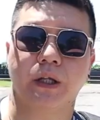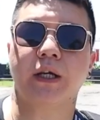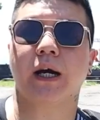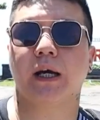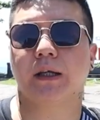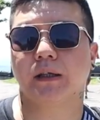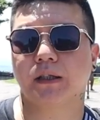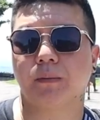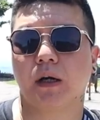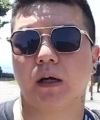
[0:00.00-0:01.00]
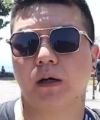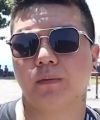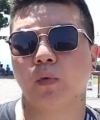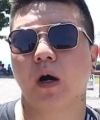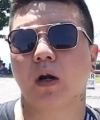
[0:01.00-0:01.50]
tiga kayaknya sama
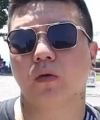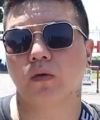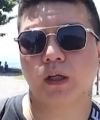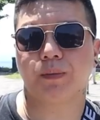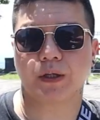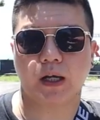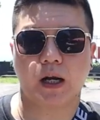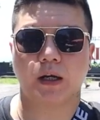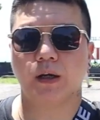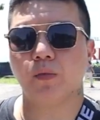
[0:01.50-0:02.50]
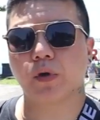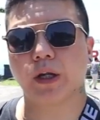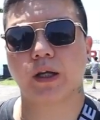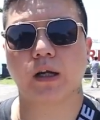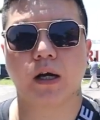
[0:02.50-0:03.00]
Bunga Lo. Jadi perjalanan ini
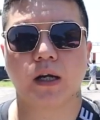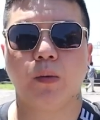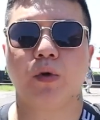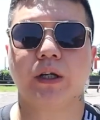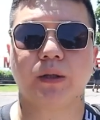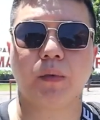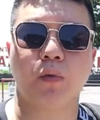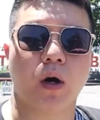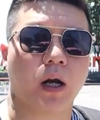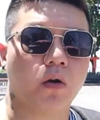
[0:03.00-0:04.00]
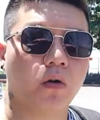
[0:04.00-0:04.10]
mungkin kita akan gabungin sama Bunga